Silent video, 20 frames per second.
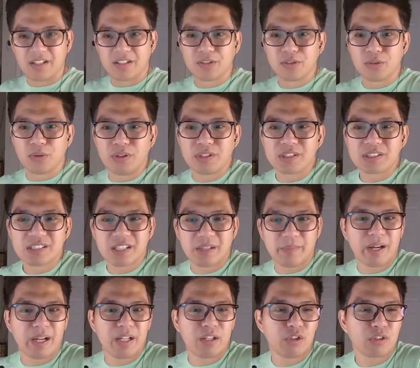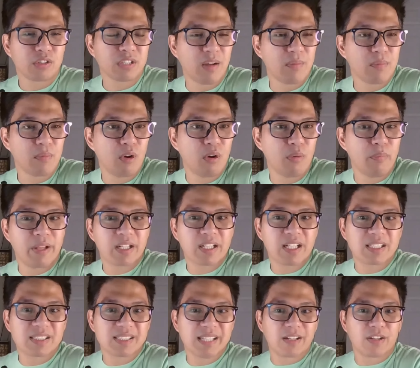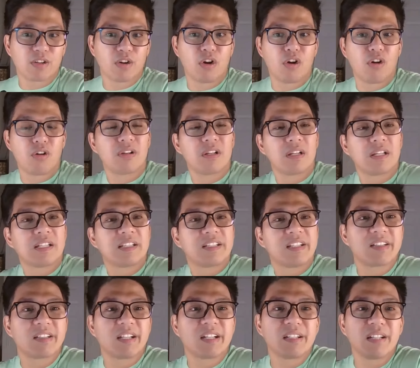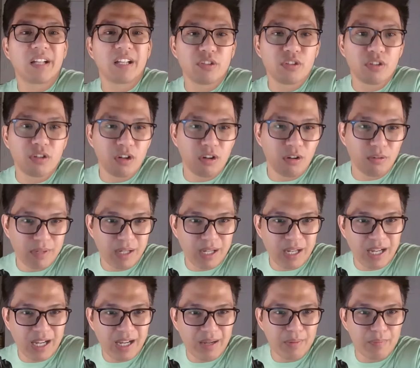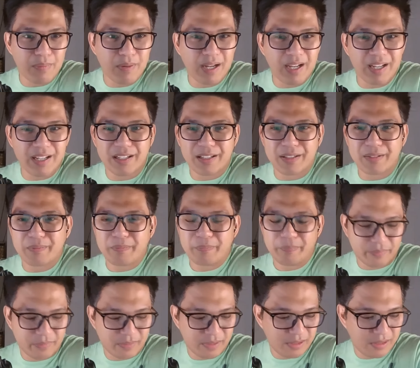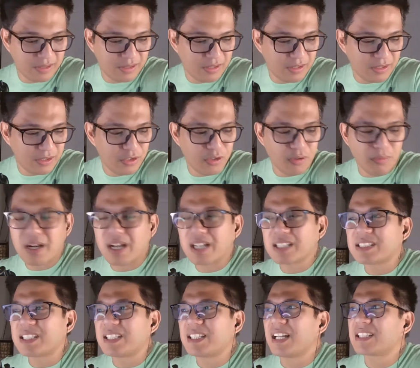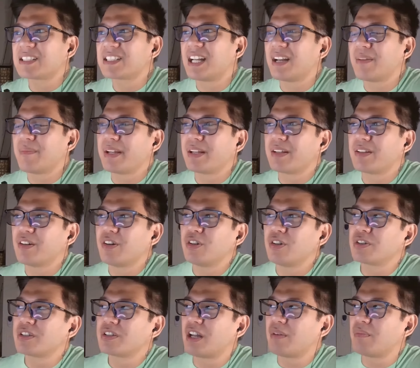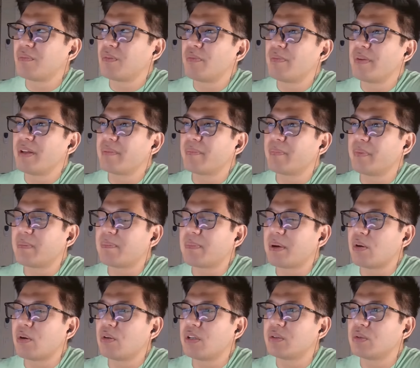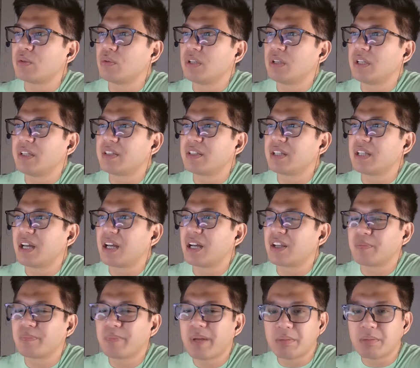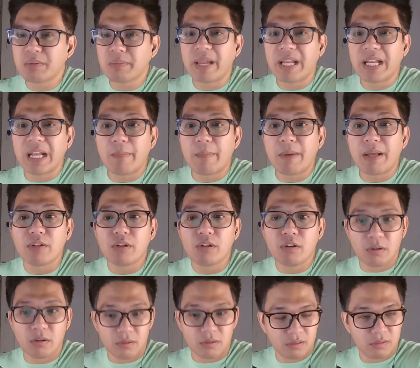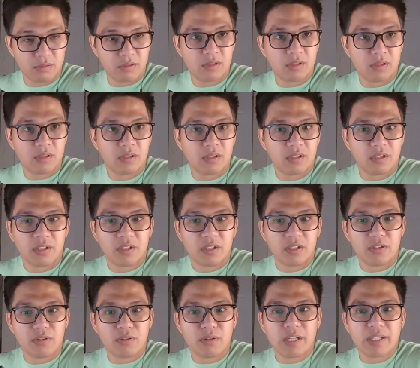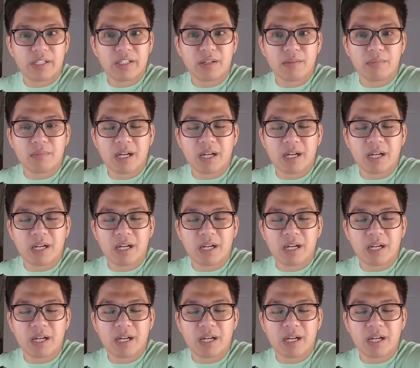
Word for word: doon sa mga lutang moment. Kasi kung titignan nyo ho, mga kababayan, yung mga sinasabing, oh, lutang moment, pinapaulit-ulit niya lang yan. Pero may laman ho yung kanyang